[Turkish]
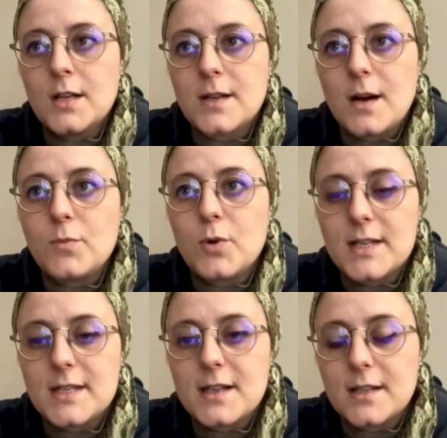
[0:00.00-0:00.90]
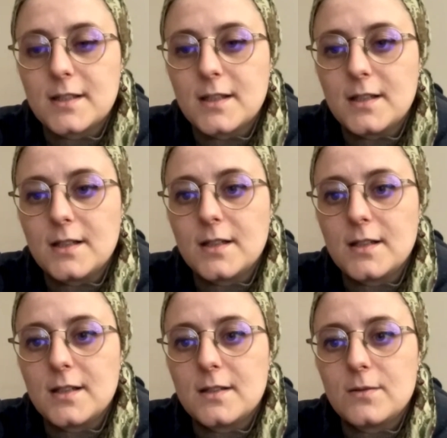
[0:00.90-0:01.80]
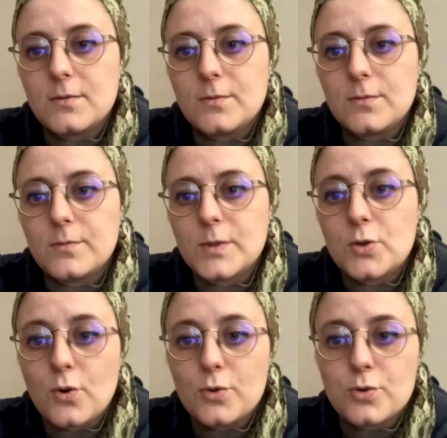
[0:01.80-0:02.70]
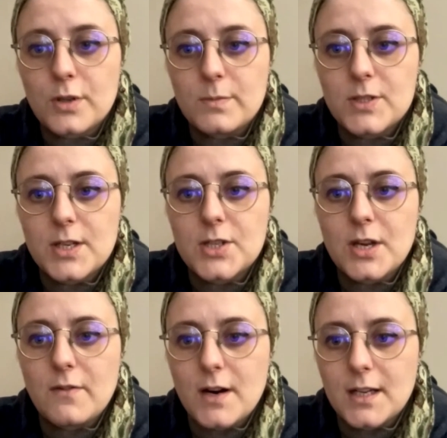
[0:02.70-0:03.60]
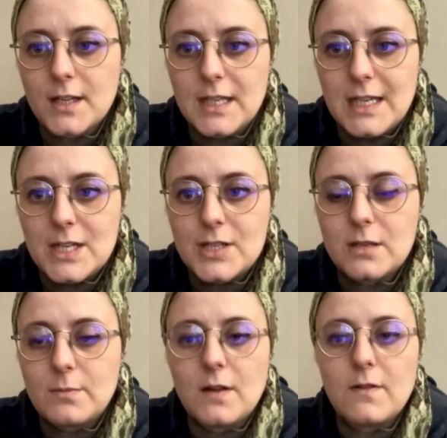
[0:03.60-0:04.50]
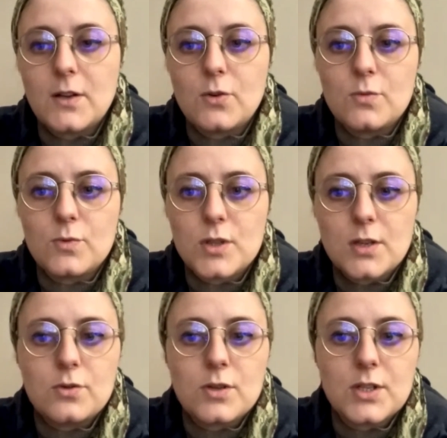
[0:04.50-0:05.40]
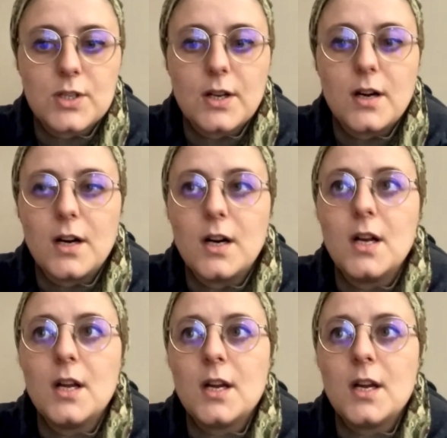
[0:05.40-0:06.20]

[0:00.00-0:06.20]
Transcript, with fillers: Tam bu esnada e, birçok konuşulabilecek şey varken iyileştirmeye ve önümüzdeki süreci daha